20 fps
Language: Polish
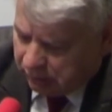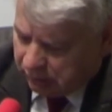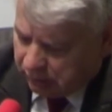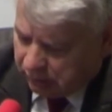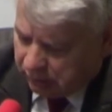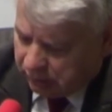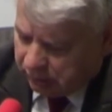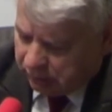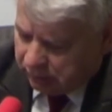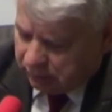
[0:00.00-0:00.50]

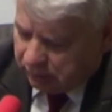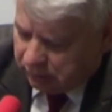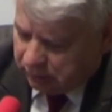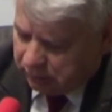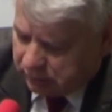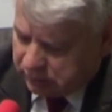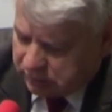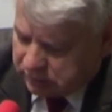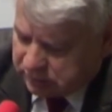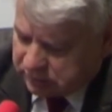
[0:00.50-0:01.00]
E,
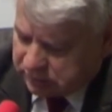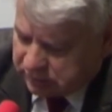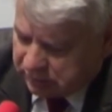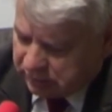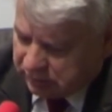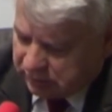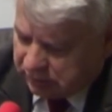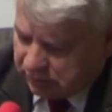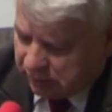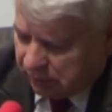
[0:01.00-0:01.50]
więc,
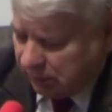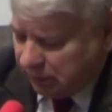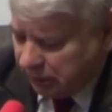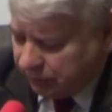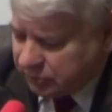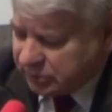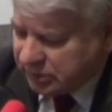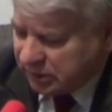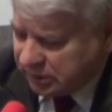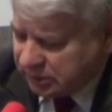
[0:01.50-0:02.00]
e, ale
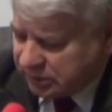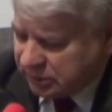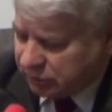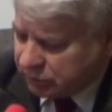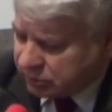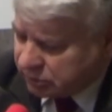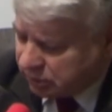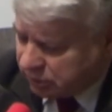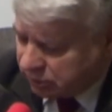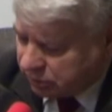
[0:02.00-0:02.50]
ja bym zalecał
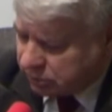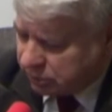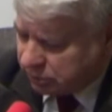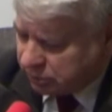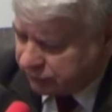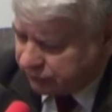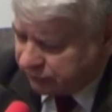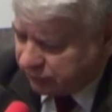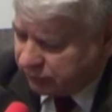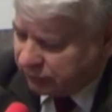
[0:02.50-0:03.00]
ostrożność w